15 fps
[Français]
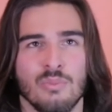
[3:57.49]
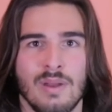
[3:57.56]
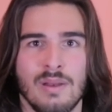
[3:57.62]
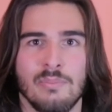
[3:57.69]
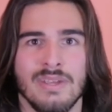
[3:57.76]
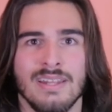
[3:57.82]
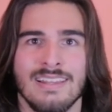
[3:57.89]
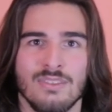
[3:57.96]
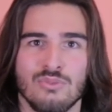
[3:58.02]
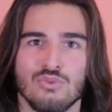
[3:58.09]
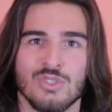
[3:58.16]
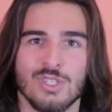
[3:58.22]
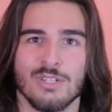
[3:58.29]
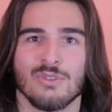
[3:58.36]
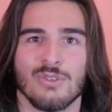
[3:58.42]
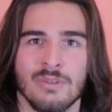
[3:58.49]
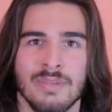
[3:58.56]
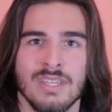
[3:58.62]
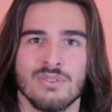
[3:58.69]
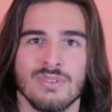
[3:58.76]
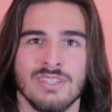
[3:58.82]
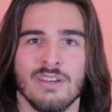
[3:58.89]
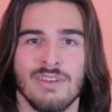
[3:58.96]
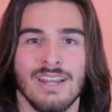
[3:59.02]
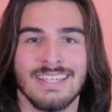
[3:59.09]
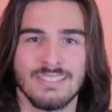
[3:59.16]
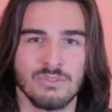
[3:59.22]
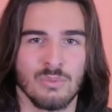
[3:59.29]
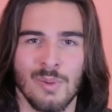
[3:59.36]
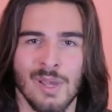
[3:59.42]
palper, de les toucher, entre guillemets, de se dire voilà
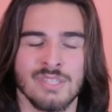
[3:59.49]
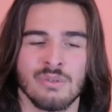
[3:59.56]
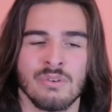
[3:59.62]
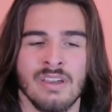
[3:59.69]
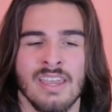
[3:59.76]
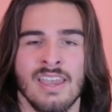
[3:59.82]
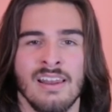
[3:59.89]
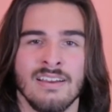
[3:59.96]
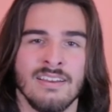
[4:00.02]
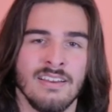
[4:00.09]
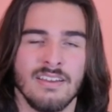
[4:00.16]
qu'ils sont presque réels.